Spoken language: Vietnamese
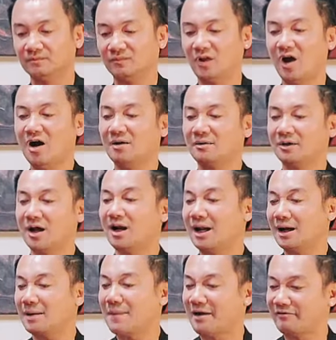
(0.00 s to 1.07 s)
Đó, đó
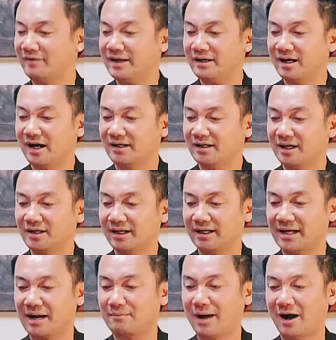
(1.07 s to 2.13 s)
là cái bài viết ở trên cái
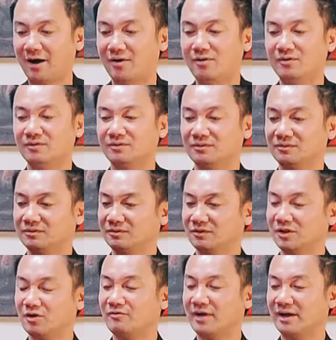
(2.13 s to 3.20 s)
trang báo
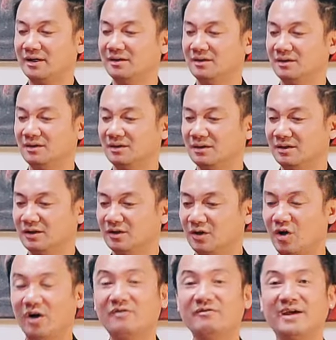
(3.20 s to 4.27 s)
thưa quý vị
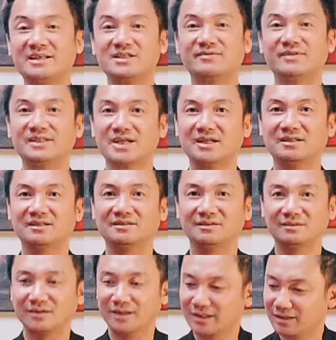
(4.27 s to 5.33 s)
nói về Sơn Phương Trinh
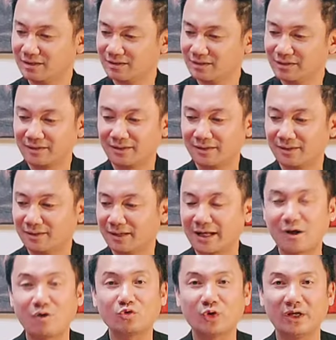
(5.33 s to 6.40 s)
cái
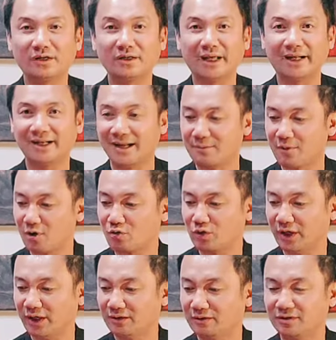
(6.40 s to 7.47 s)
câu chuyện này là một câu
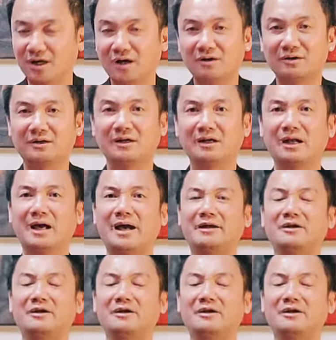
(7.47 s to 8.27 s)
chuyện rất là